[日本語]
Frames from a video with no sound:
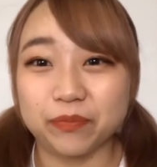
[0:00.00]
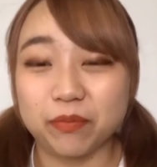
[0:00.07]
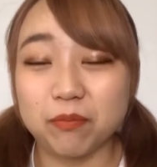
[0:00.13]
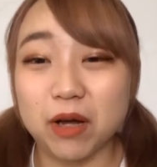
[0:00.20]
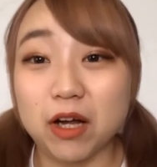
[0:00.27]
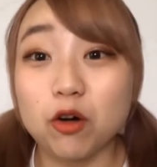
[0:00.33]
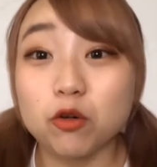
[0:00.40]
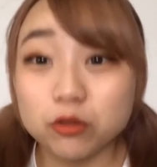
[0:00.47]

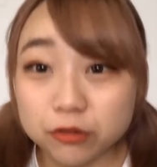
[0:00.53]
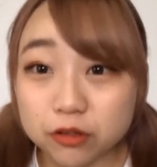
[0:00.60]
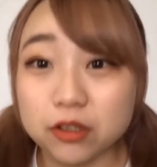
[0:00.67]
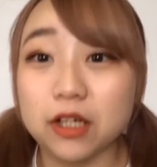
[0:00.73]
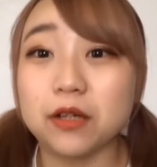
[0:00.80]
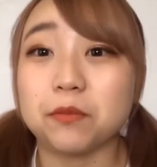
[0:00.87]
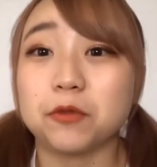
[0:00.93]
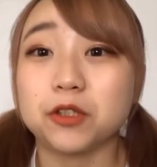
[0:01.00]
まあ踊った
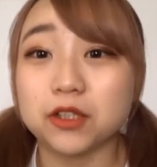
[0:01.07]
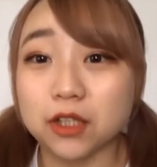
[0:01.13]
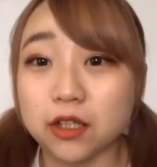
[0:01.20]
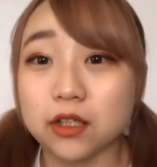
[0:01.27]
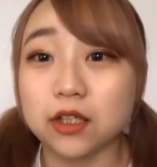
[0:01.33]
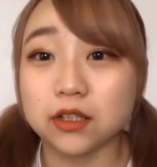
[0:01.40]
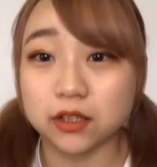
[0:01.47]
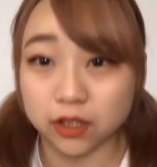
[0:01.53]
りもした
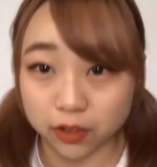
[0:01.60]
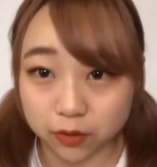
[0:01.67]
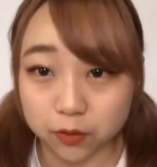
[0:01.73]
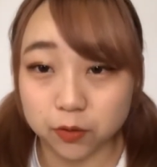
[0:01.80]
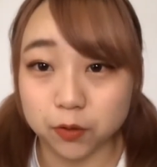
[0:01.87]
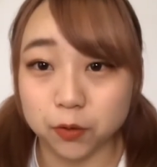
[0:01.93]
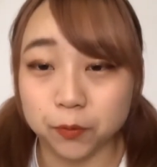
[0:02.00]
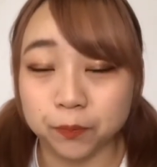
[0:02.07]
んですけ
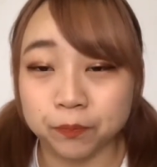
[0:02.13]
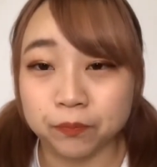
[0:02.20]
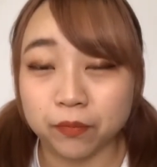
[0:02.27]
ど